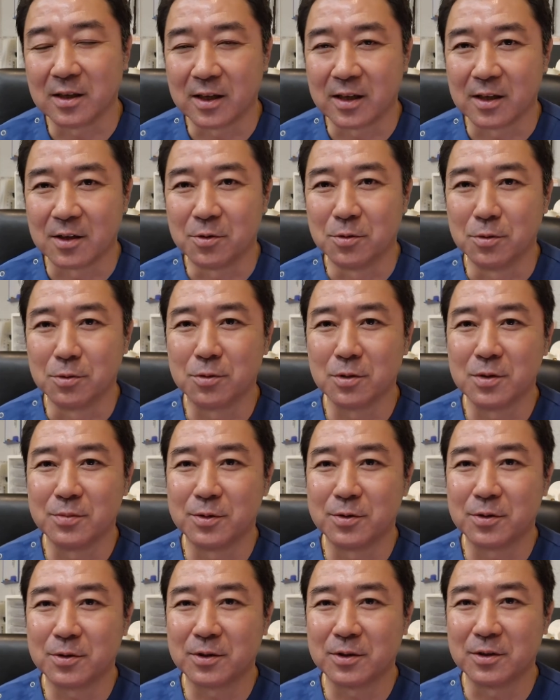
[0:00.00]
えー、本当に
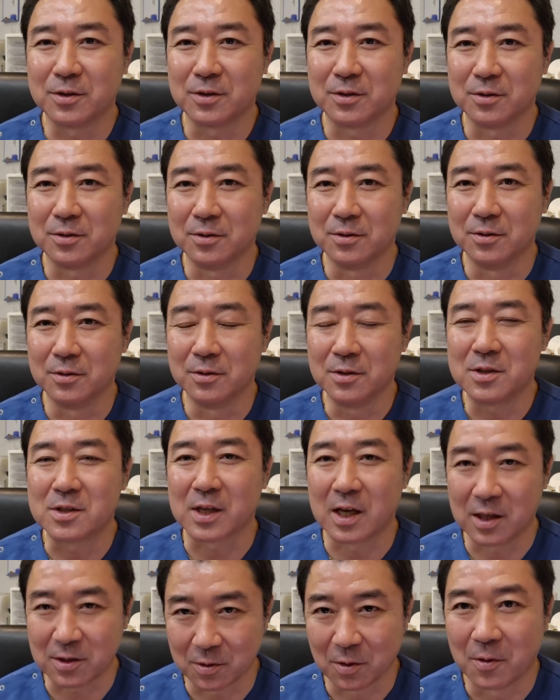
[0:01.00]
ブロック打つ
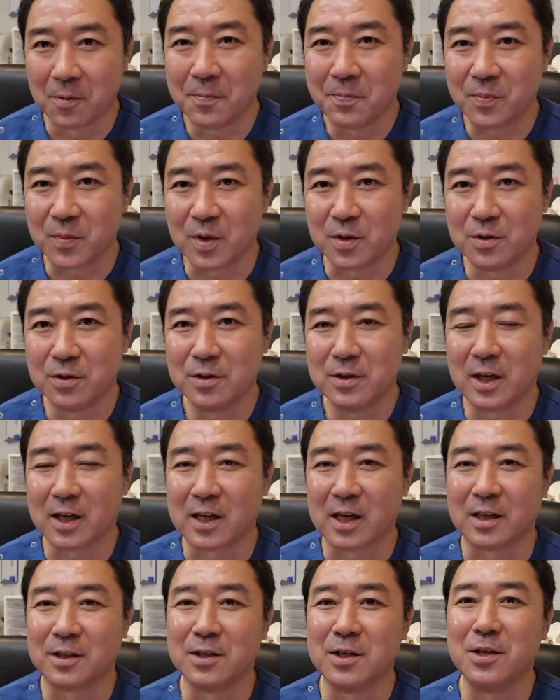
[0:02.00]
かというふうな
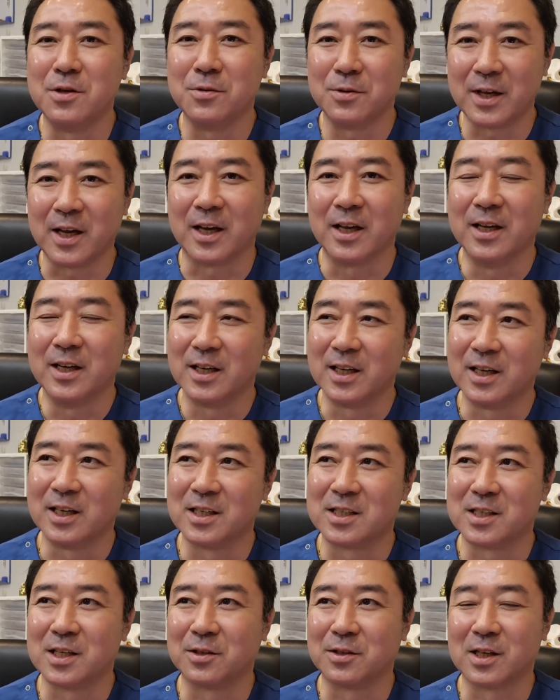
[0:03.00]
確認をね、えー、
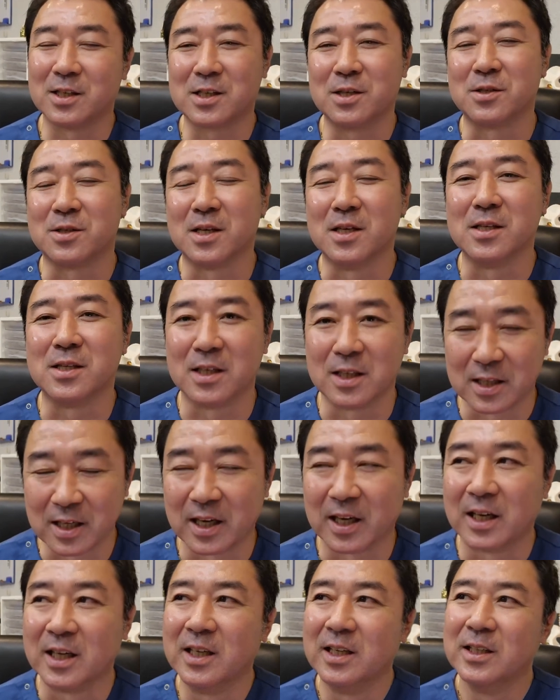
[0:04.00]
してくださる先生で、